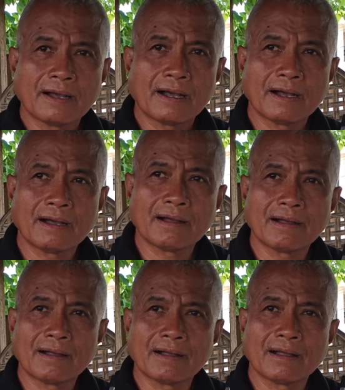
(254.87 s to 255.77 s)

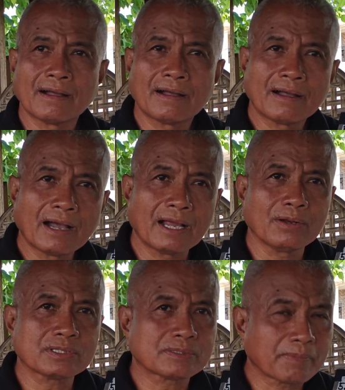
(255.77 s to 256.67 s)
uh,
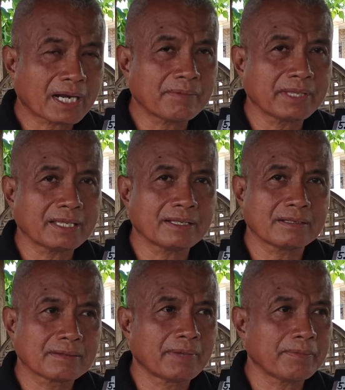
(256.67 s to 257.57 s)
halos
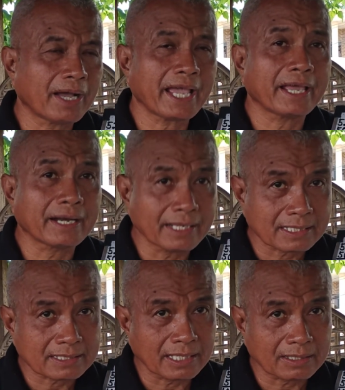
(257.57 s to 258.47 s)
maraming, may mga
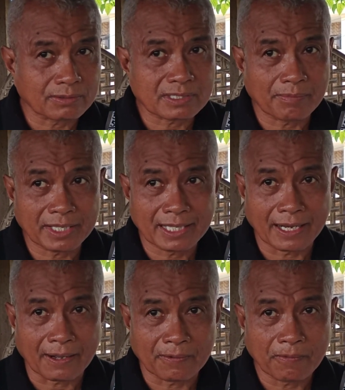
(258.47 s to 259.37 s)
areas dito sa
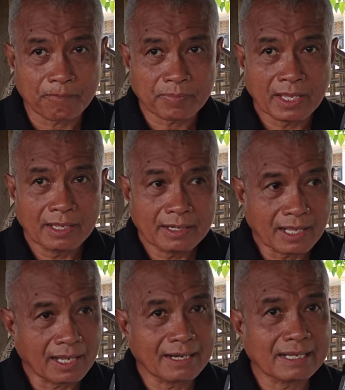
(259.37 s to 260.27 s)
Mindanao
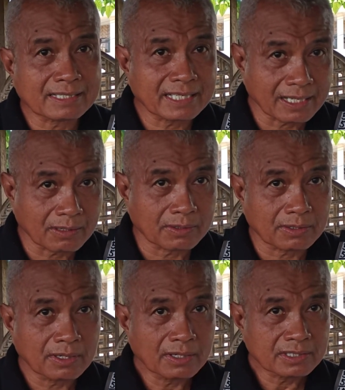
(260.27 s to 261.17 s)
na na zero
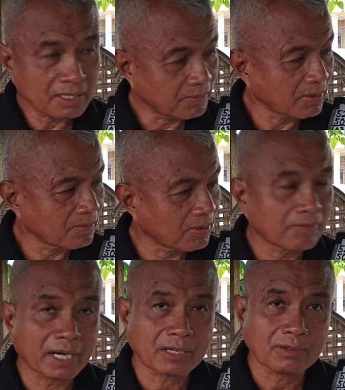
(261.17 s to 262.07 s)
si Bongbong
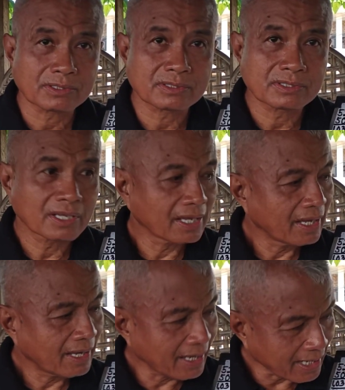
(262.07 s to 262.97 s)
Marcos.
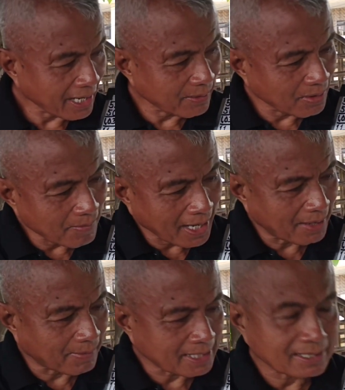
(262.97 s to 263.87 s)
Eh ngayon,
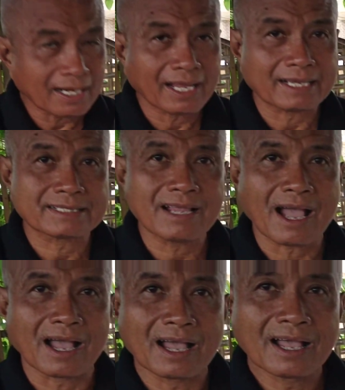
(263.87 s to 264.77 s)
lumalabas ang lakas niya.
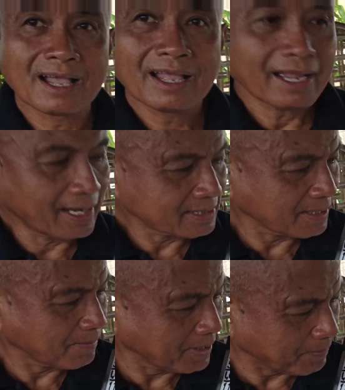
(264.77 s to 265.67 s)
Eh, si
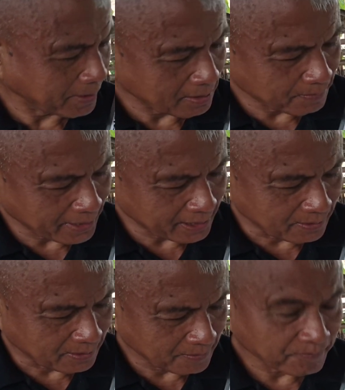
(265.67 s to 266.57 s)
BP
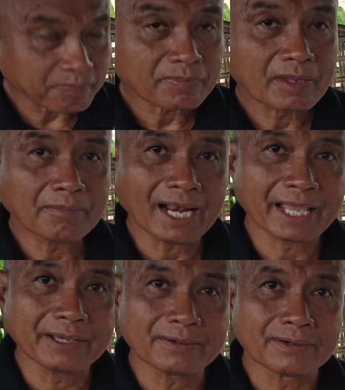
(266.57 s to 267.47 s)
Robredo,
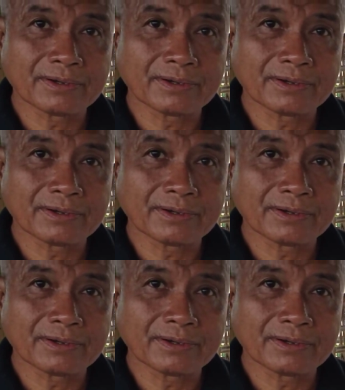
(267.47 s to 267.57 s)
malayo.